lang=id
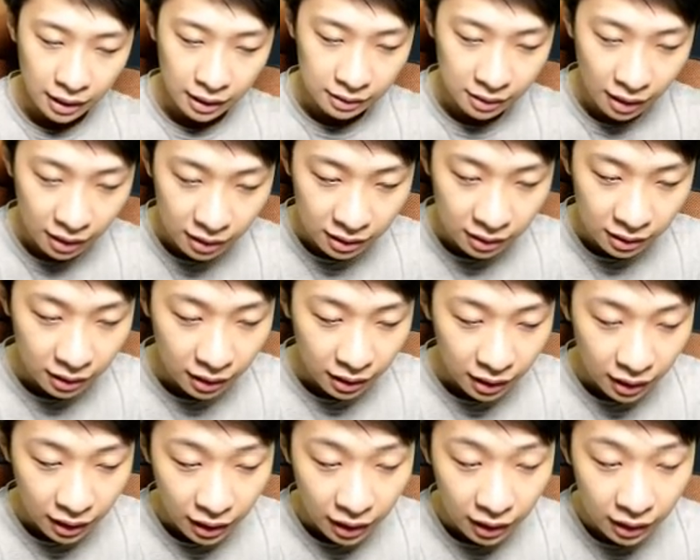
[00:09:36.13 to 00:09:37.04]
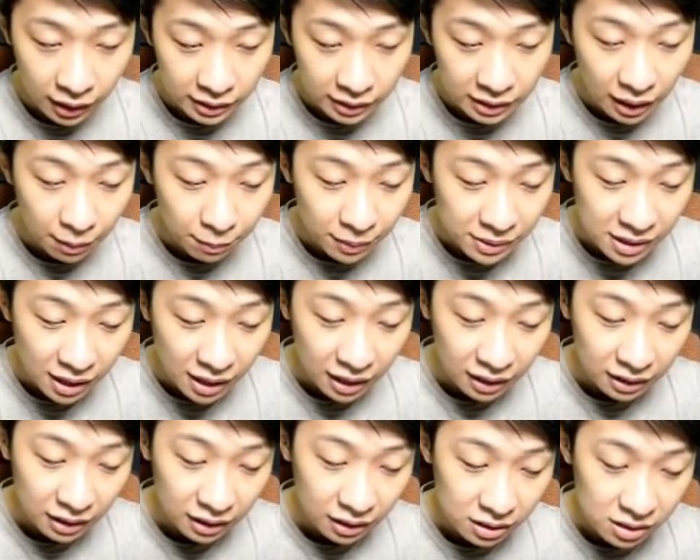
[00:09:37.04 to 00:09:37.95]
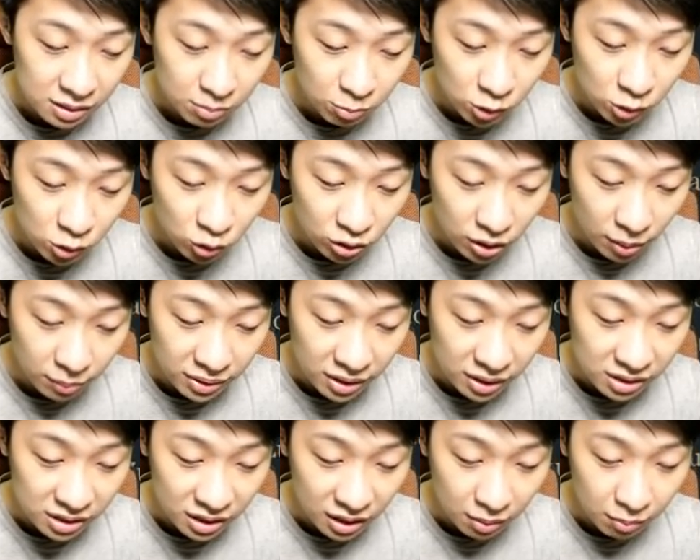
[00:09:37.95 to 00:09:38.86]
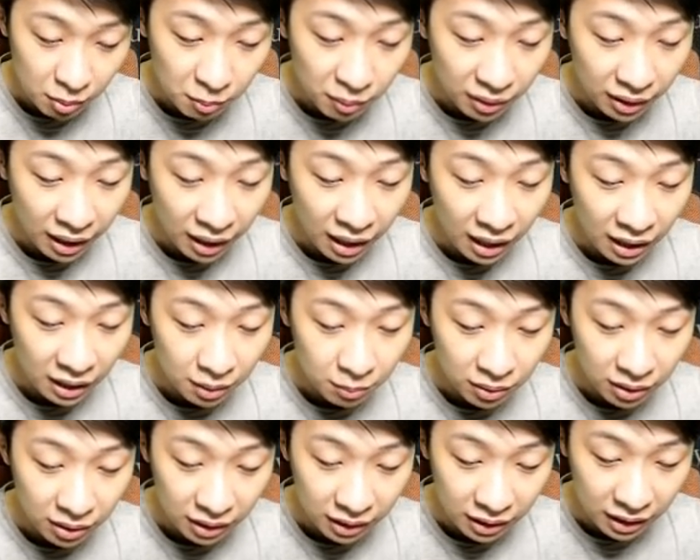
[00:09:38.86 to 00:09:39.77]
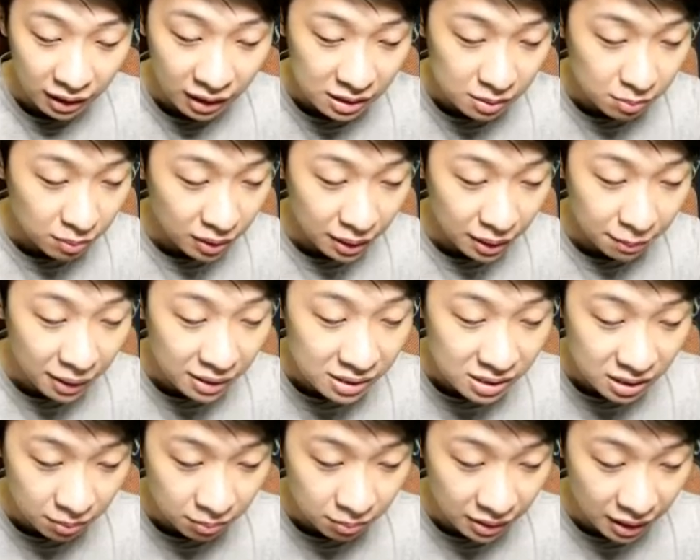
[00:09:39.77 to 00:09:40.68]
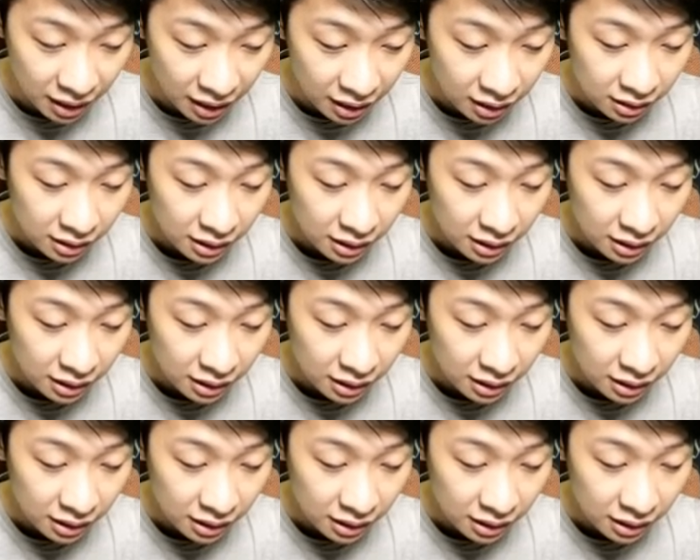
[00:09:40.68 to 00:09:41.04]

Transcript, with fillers: Jadi, uh, dalam perjalanan tersebut juga menyaksikan berbagai hal yang mengerikan dan sebagainya macam ya.